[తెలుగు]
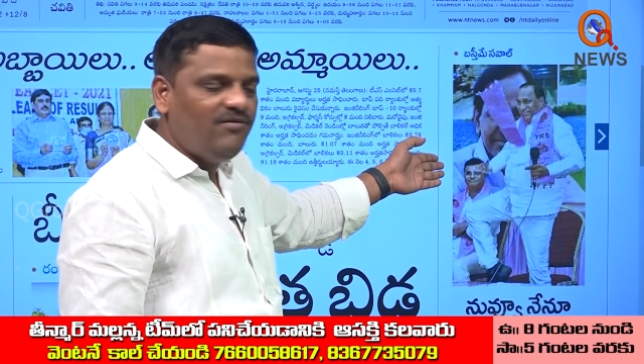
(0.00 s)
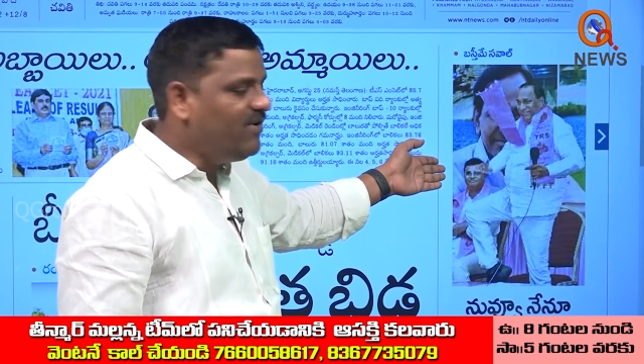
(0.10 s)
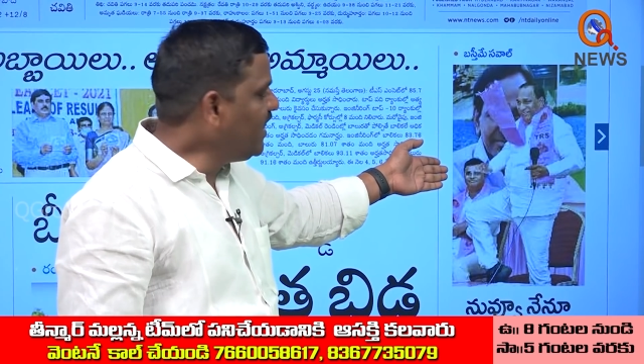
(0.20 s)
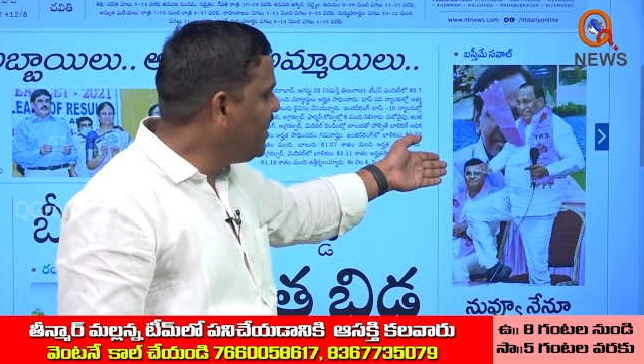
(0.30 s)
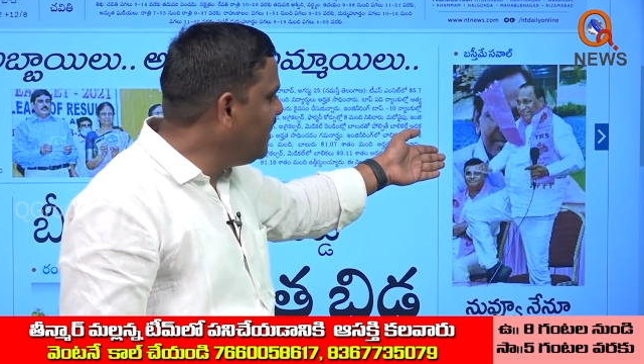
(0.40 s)

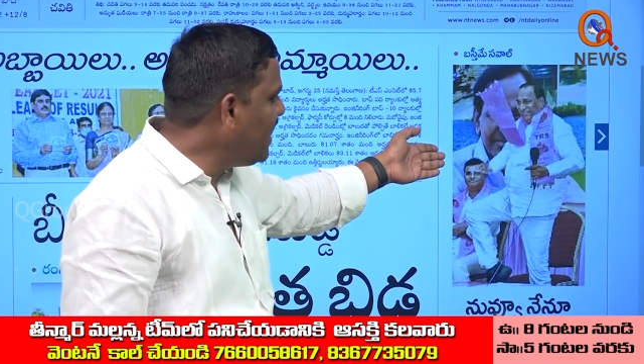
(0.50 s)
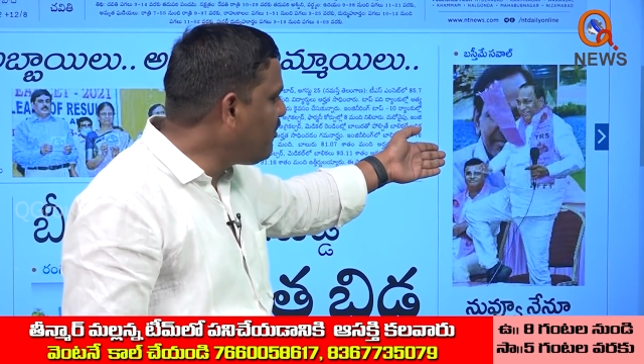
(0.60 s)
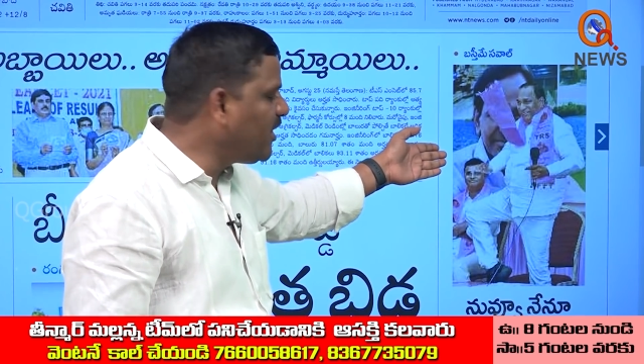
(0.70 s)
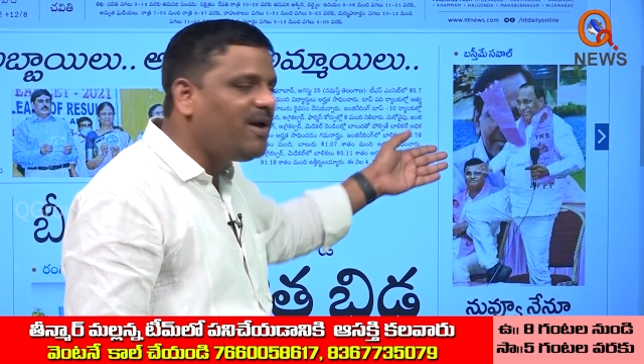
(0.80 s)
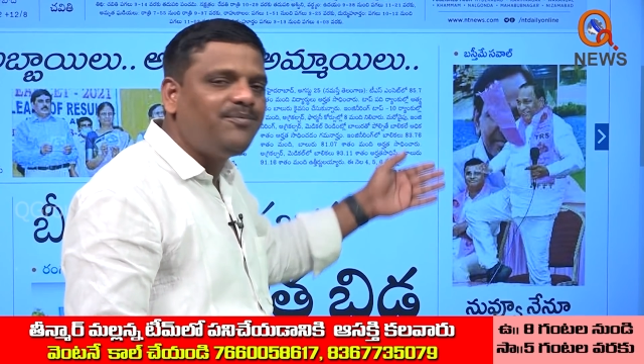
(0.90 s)
వీని
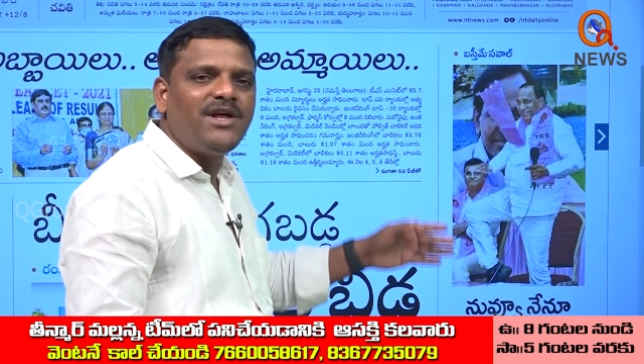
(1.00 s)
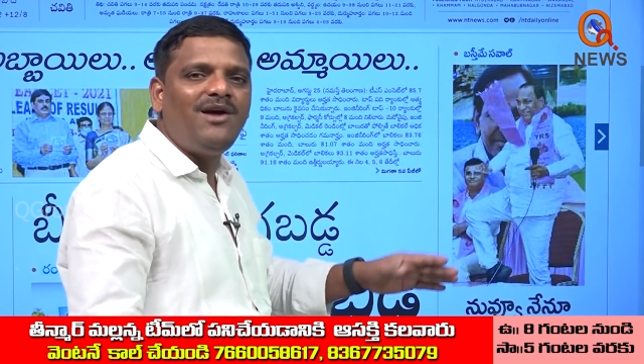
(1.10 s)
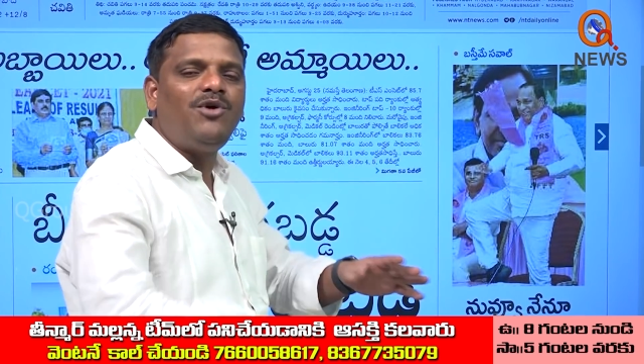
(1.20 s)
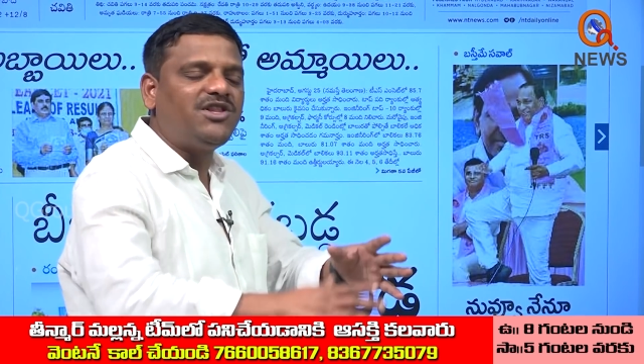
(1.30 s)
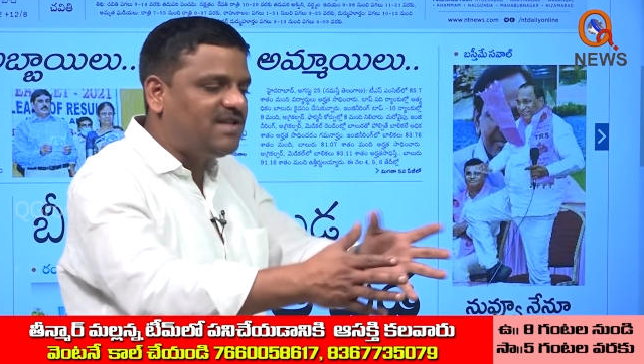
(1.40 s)
గిదప్ప
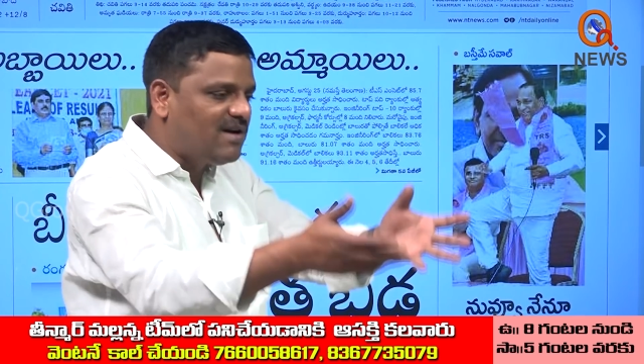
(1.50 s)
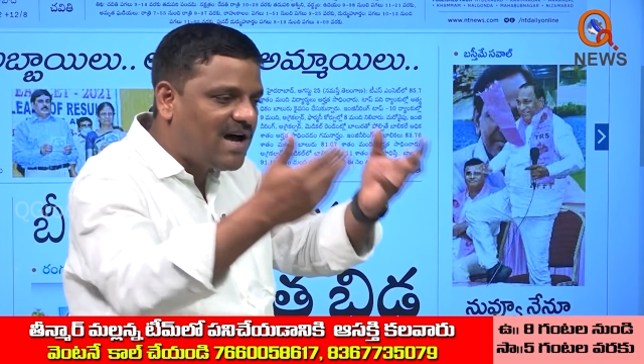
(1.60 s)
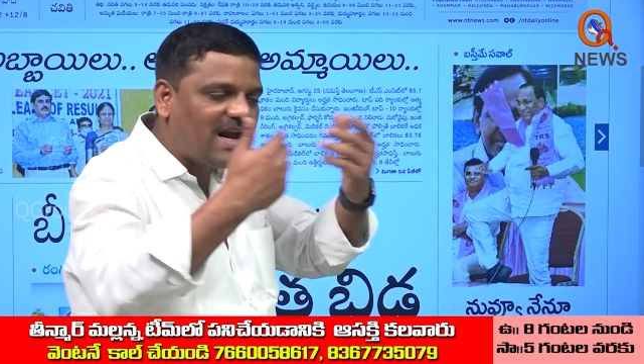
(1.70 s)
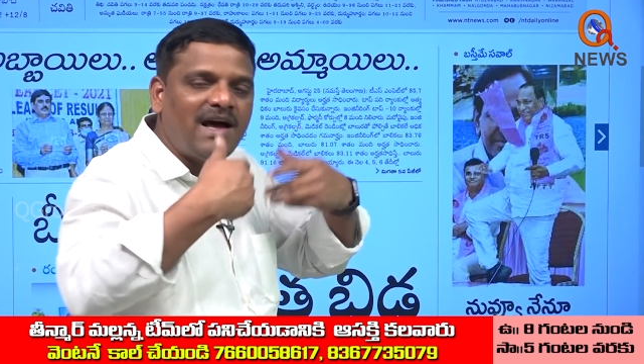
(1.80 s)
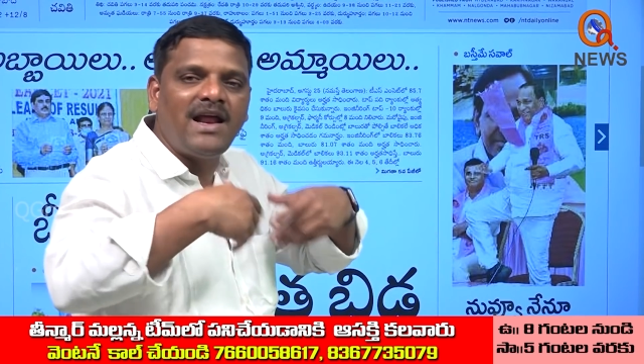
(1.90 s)
చెప్తేనే మొత్తం
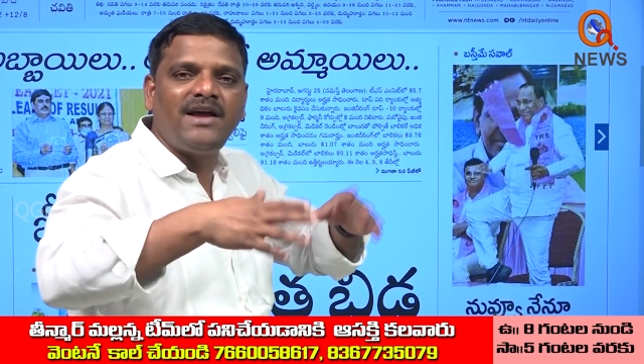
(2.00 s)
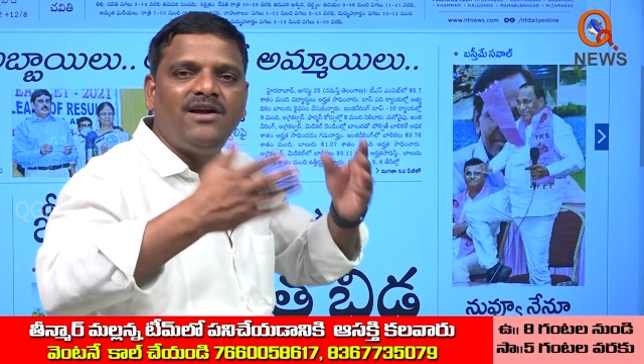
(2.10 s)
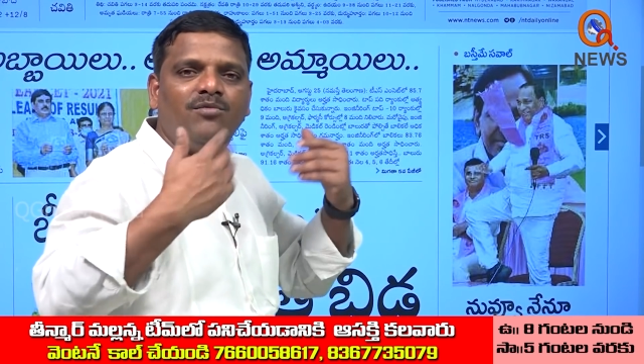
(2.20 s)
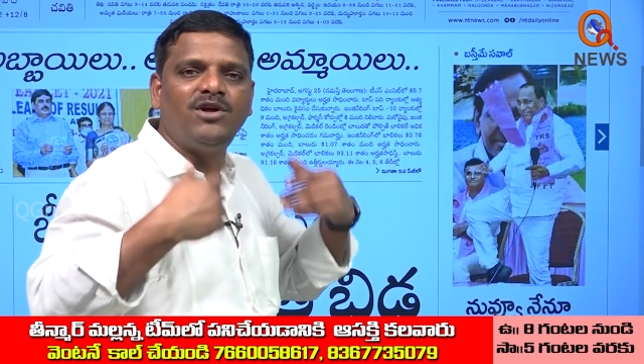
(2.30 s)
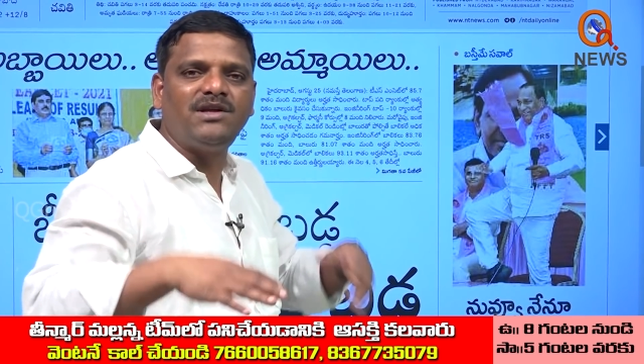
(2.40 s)

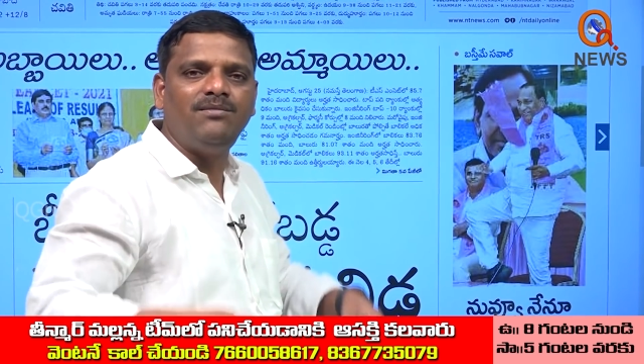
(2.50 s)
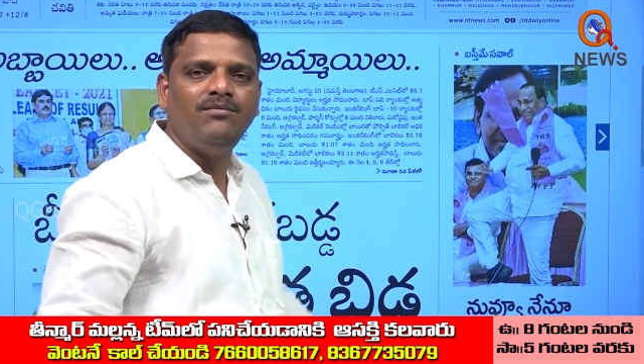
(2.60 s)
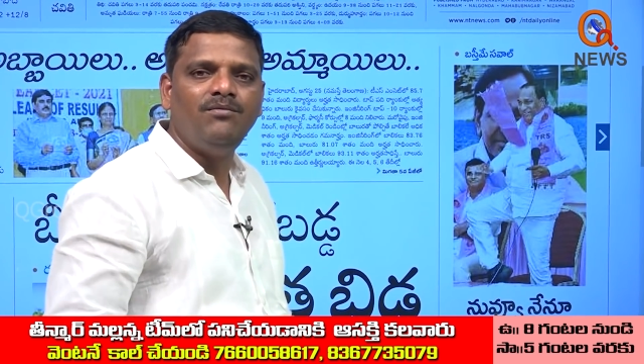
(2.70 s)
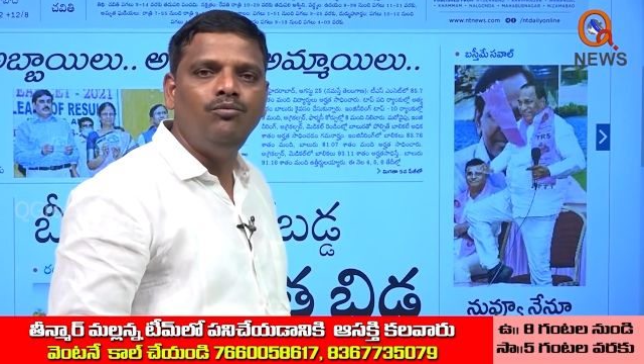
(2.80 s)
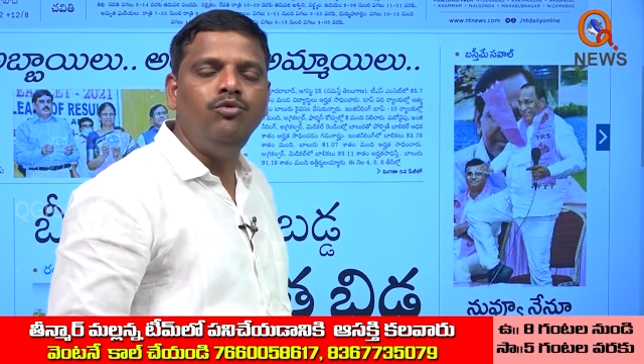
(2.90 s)
కరగనాకిడు మొత్తం
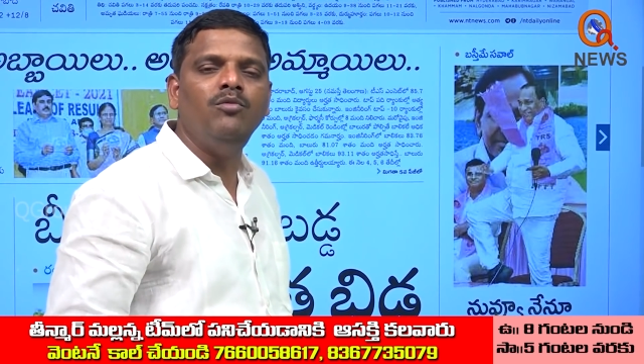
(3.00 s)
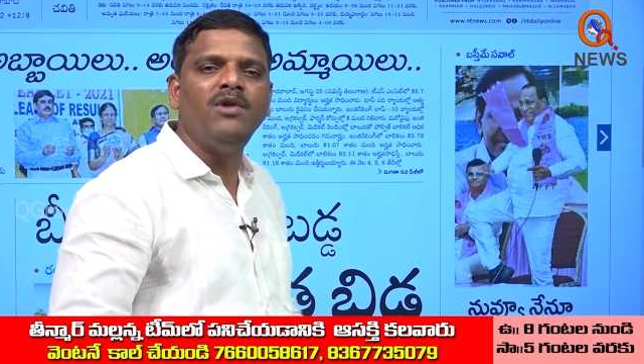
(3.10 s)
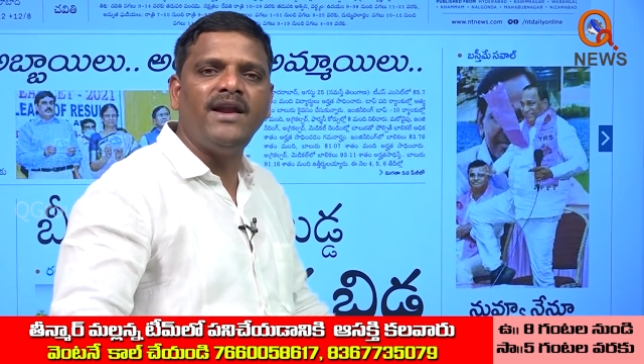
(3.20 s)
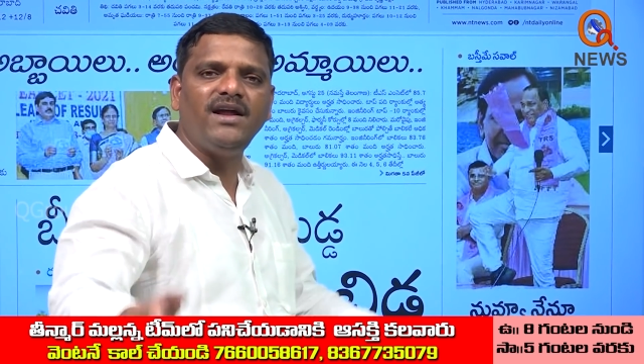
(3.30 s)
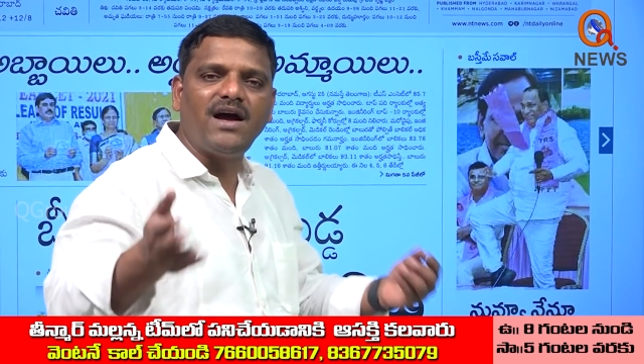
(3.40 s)

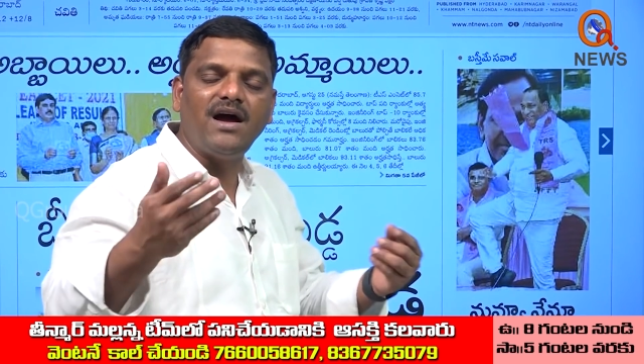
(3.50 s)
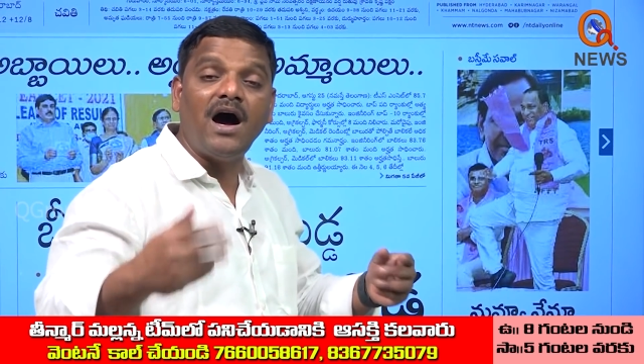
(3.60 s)
భూములన్నీ